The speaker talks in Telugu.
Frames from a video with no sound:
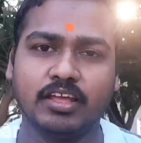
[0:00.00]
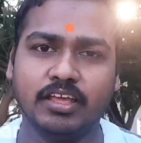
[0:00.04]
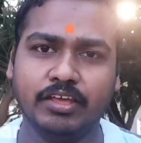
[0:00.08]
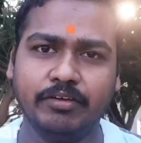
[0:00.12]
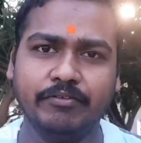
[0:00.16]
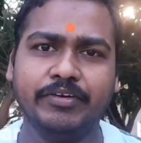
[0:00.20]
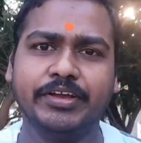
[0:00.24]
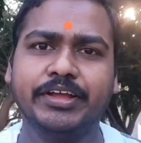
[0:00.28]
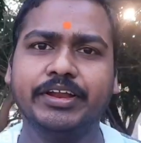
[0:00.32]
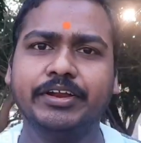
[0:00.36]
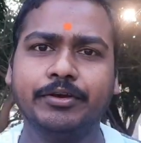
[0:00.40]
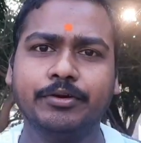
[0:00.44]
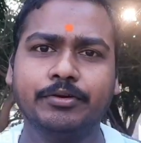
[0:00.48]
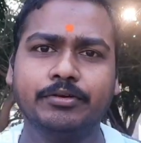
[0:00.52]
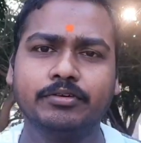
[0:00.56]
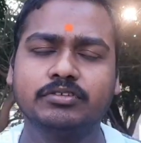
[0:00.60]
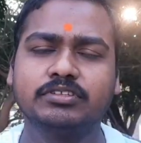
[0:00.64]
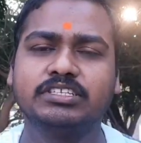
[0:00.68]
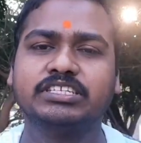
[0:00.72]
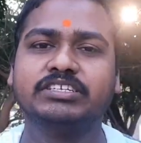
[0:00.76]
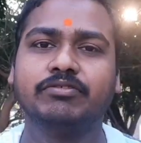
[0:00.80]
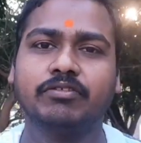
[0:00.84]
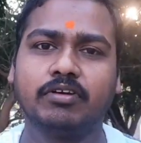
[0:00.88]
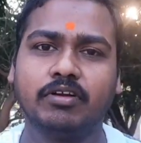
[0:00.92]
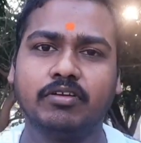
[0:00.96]
ఈ వీడియో
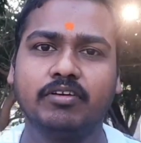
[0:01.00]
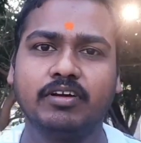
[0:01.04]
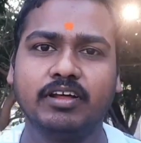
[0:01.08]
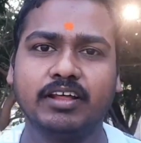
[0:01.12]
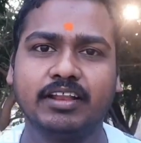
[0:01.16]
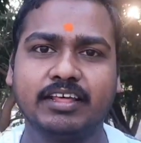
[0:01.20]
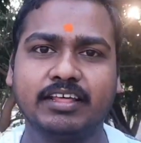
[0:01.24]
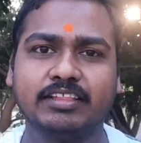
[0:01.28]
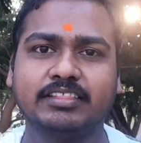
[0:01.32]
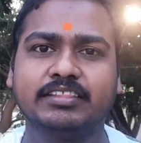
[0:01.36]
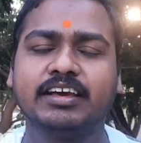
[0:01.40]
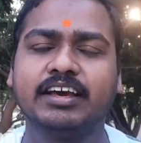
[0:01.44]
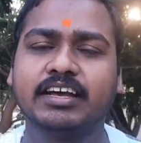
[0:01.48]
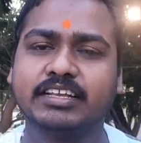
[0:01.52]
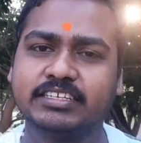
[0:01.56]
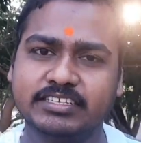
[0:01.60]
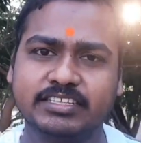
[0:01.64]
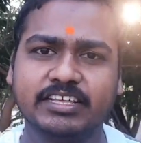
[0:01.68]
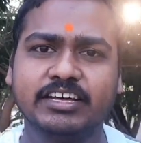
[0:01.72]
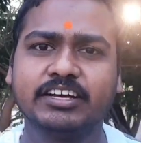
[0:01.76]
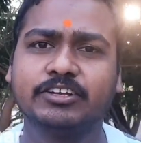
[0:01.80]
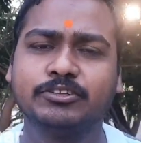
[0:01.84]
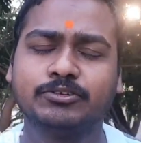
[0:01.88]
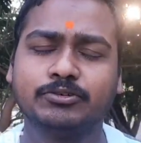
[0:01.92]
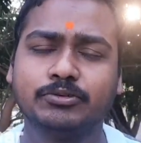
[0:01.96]
చివరి వరకు అయితే
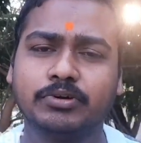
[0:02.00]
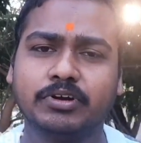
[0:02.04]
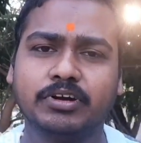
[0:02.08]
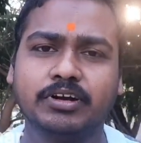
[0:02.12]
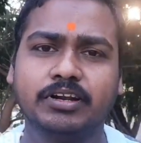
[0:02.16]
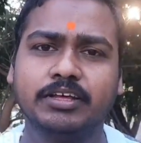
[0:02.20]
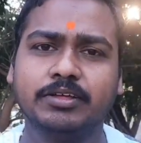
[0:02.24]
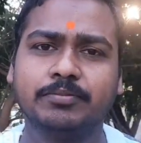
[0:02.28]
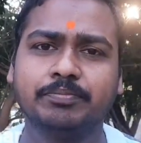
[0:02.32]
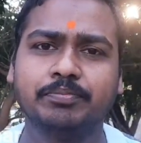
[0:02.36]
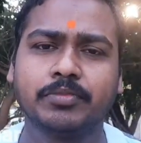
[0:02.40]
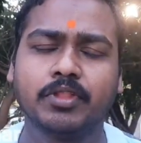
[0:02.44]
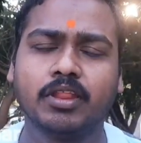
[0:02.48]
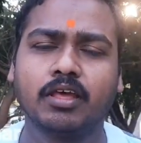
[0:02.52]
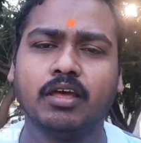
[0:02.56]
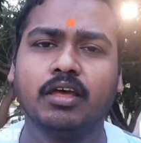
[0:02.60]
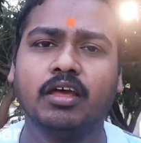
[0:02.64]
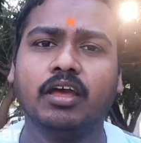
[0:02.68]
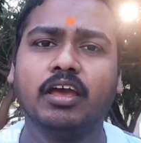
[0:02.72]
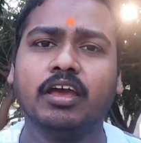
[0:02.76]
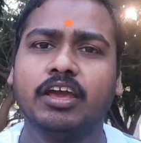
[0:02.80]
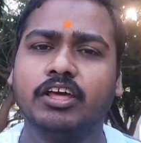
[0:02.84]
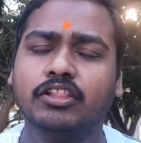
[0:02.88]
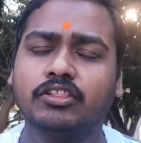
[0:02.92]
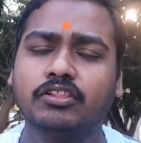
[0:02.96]
ఖచ్చితంగా చూడండి
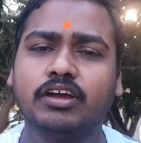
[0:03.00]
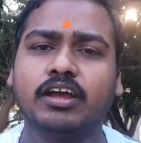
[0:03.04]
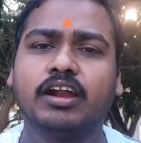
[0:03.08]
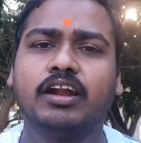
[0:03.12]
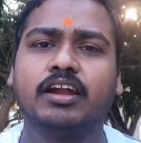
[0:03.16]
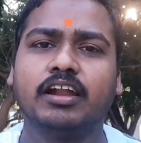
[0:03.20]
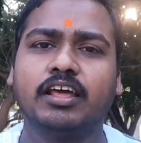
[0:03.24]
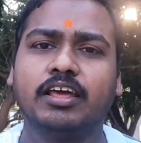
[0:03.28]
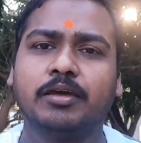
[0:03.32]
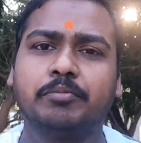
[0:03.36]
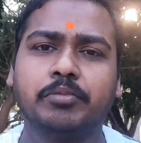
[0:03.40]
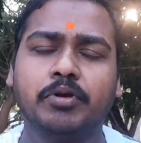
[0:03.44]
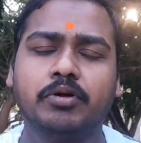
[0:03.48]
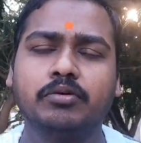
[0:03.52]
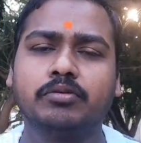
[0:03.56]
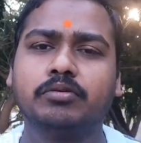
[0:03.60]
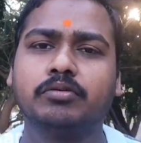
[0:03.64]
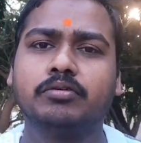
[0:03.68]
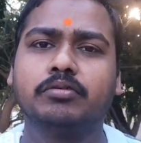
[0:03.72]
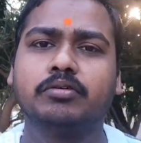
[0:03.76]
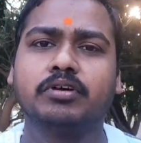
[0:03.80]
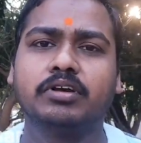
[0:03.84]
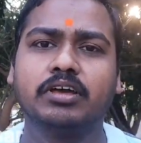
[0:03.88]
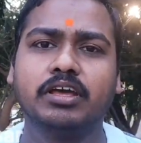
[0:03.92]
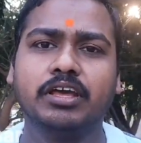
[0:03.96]
ఎందుకంటే ఇప్పుడు
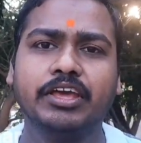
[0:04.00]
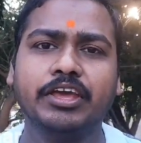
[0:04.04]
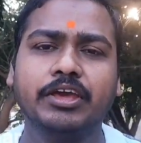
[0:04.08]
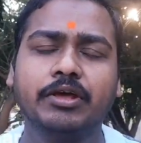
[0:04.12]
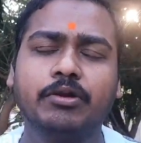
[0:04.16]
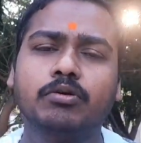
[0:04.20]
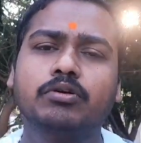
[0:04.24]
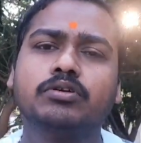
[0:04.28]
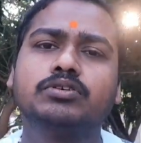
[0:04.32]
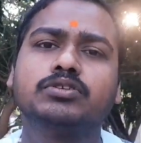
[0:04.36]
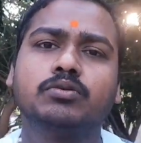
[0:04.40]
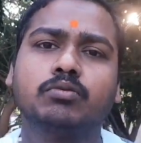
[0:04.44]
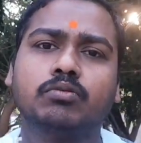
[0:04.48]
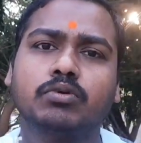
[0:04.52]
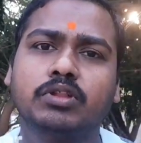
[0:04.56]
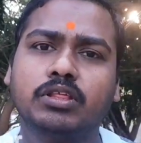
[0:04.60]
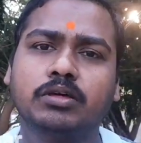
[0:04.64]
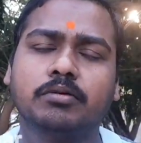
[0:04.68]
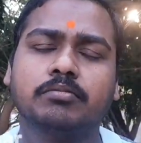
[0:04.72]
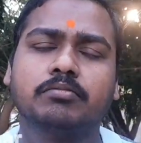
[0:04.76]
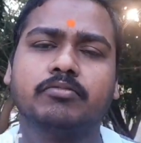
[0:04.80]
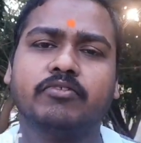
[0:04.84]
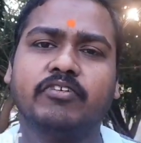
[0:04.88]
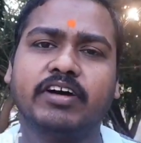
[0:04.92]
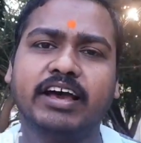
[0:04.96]
ఈరోజు
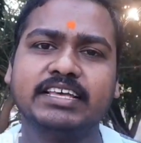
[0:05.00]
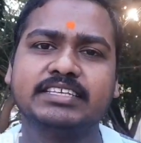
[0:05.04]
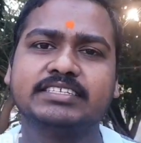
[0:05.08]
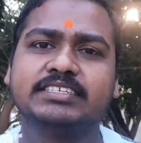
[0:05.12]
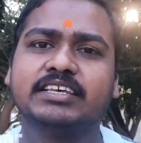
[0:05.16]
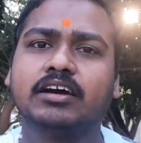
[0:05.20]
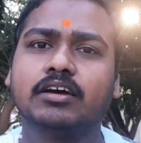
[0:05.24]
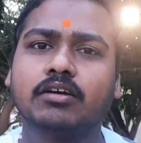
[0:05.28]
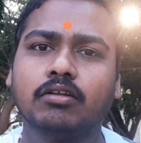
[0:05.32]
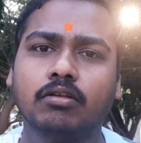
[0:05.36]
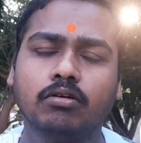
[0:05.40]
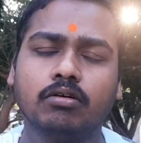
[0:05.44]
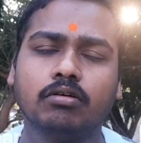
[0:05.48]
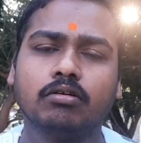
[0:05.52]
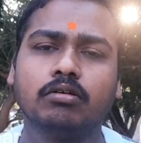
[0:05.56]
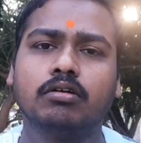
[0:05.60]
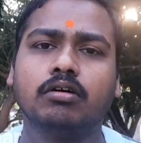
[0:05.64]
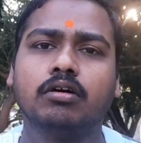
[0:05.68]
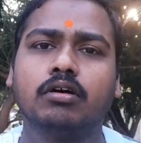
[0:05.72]
ఉదయం వైజాగ్లో